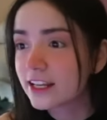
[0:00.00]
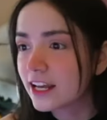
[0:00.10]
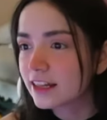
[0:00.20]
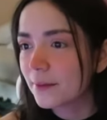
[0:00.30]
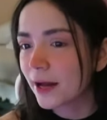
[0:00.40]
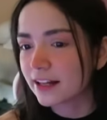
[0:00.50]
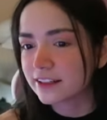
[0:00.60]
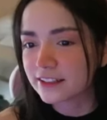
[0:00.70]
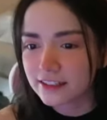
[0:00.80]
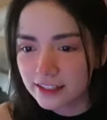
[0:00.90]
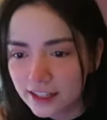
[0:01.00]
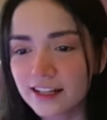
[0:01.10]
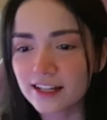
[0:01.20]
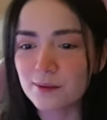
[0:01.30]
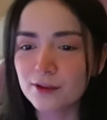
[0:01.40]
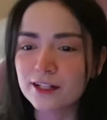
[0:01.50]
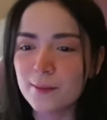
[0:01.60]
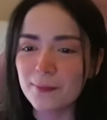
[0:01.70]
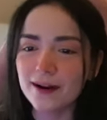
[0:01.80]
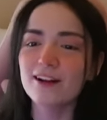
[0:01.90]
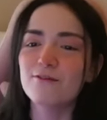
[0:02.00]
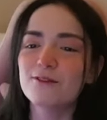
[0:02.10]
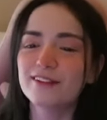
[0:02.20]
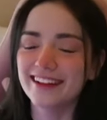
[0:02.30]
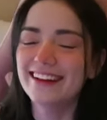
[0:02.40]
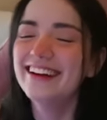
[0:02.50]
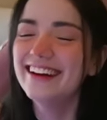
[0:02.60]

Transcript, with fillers: ¿Quién da más? Ya tenemos clip para la funa.